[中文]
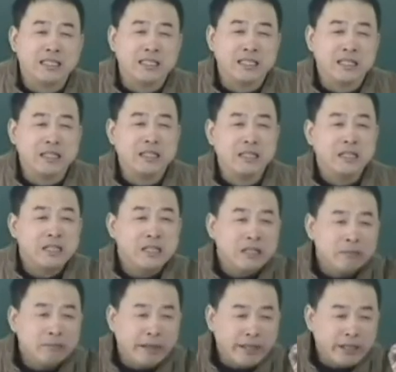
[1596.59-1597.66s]
等等，
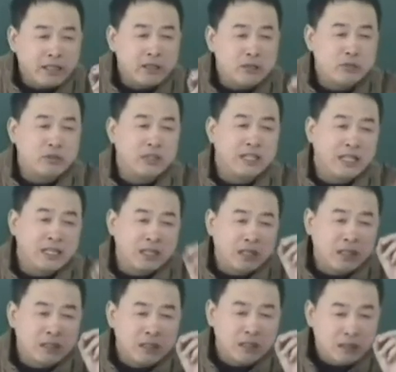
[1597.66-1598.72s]
每一个书的它
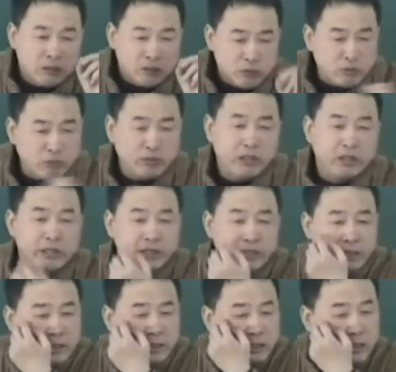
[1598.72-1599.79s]
的主要的
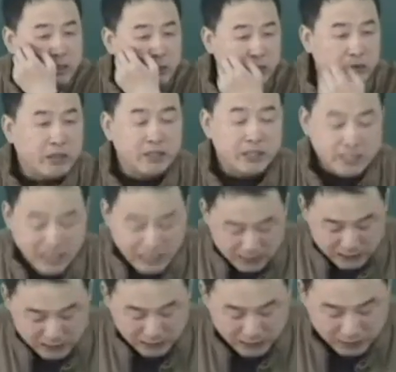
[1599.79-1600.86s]
意义呢，主要的价
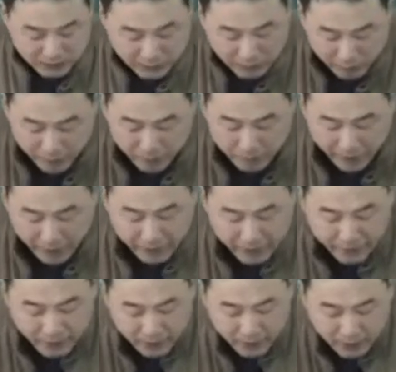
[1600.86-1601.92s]
值呢，要明白。